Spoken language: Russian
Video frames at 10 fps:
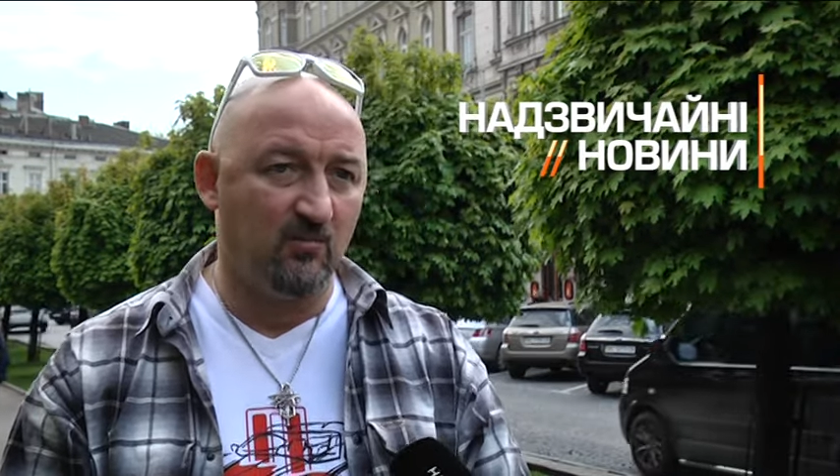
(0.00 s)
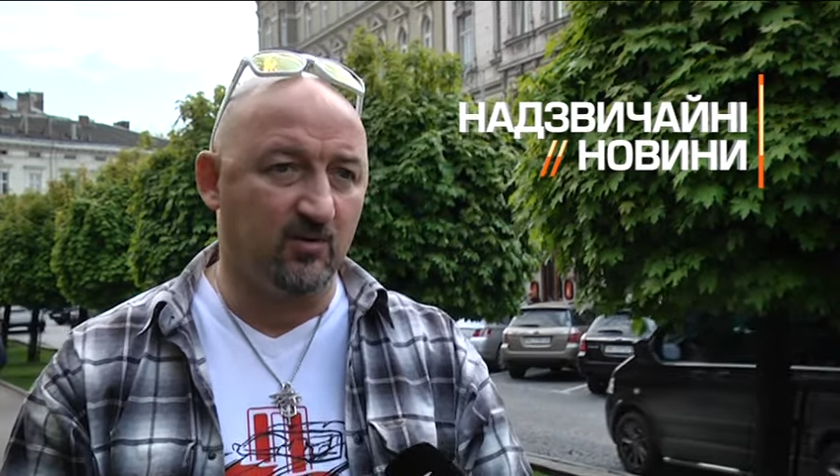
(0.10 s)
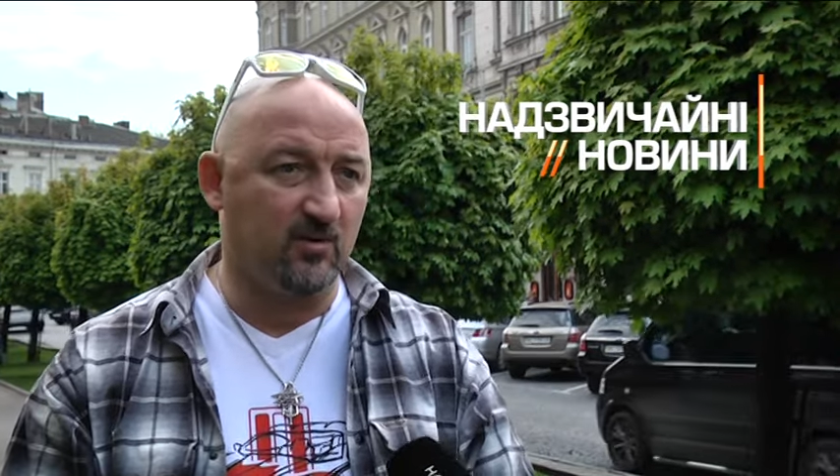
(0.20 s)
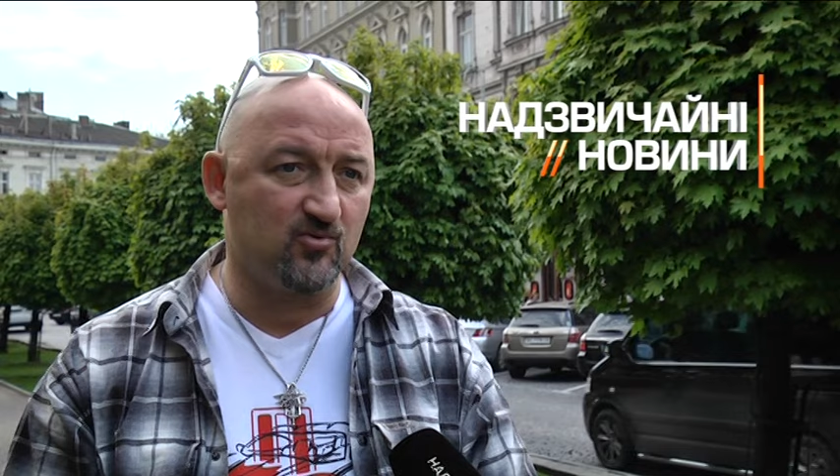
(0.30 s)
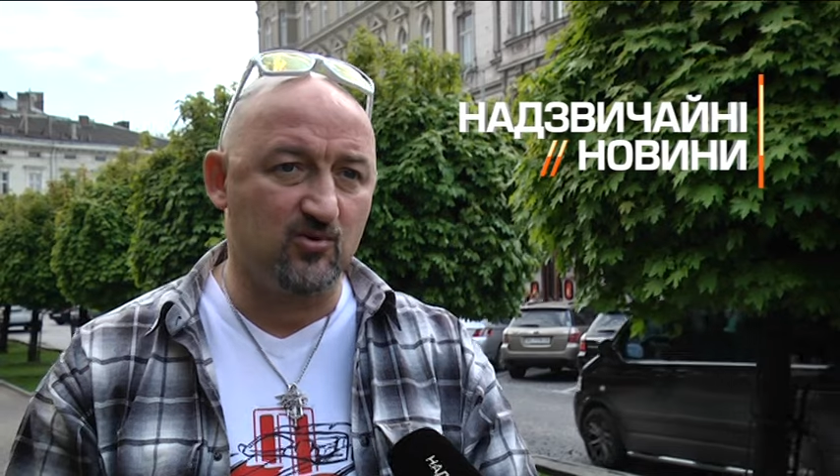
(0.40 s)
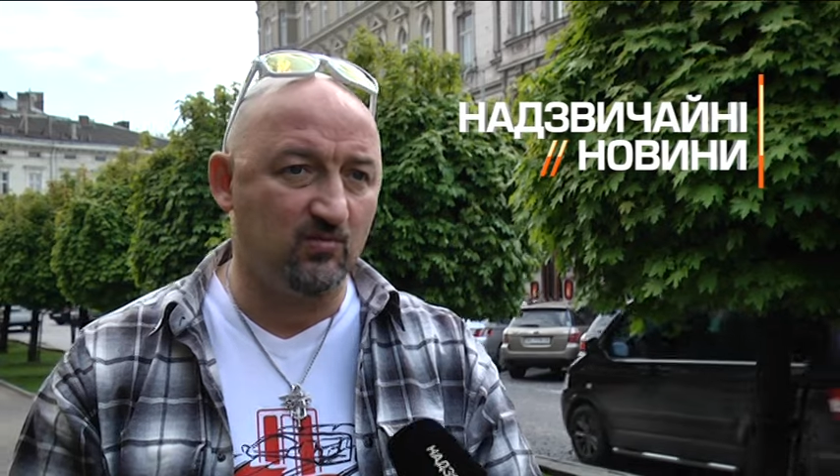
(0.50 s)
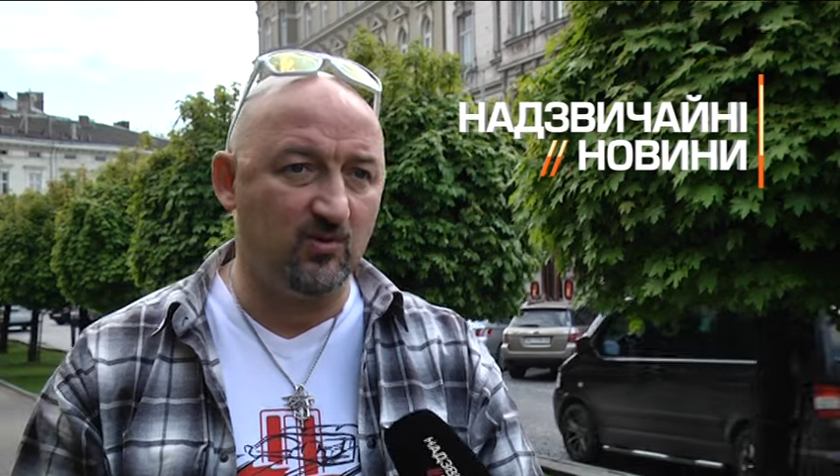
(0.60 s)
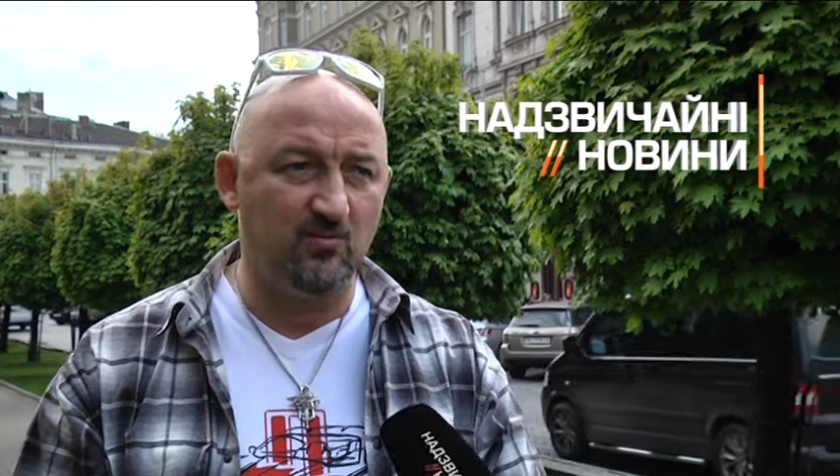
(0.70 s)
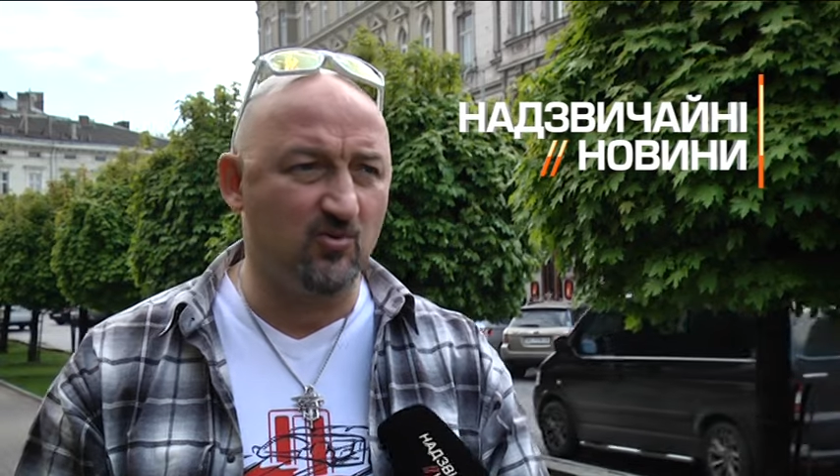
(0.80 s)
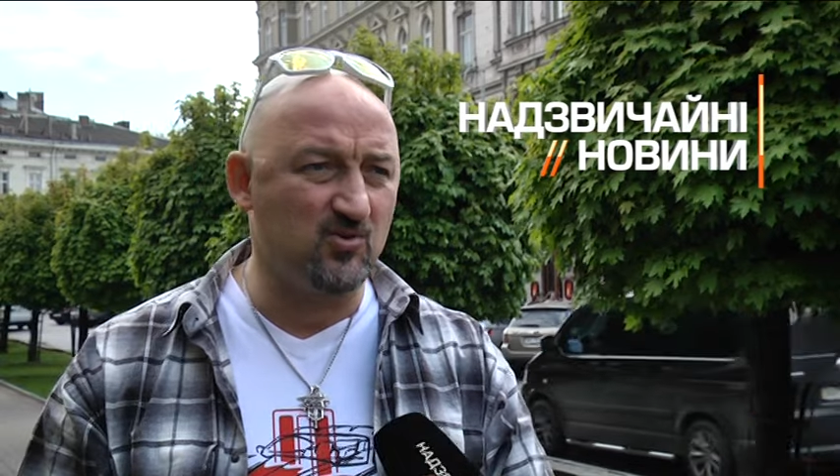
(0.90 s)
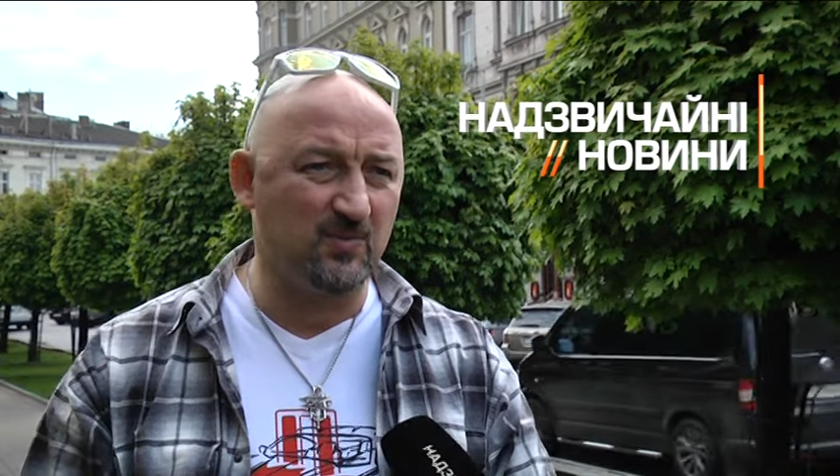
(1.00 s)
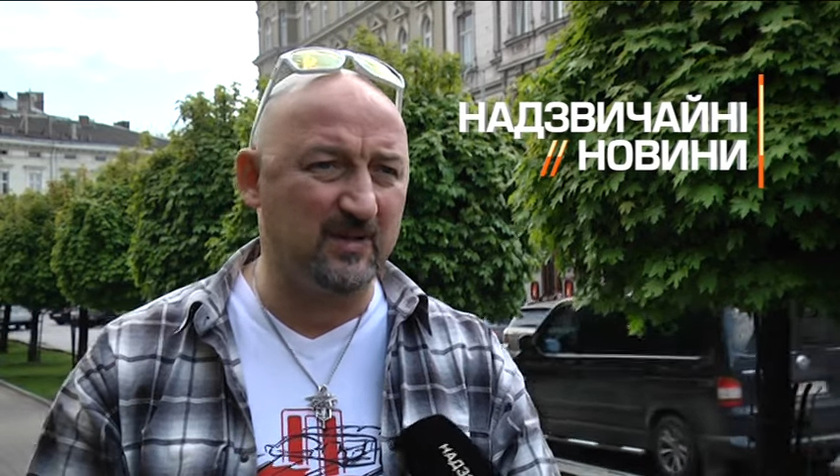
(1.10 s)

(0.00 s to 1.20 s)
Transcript: потому что мы не можем